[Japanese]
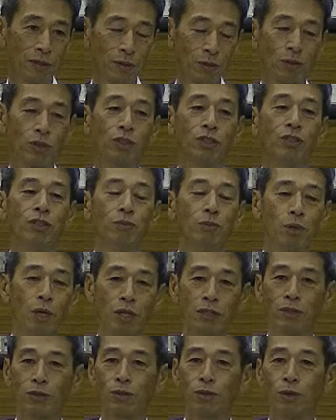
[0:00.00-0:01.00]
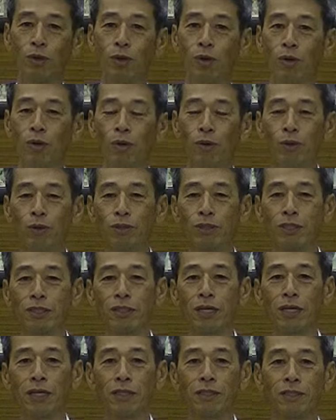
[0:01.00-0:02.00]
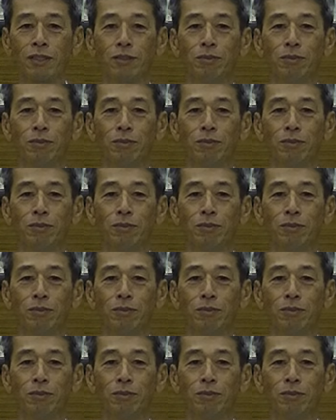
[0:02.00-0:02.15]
その菊芋、あちょっと大塚さん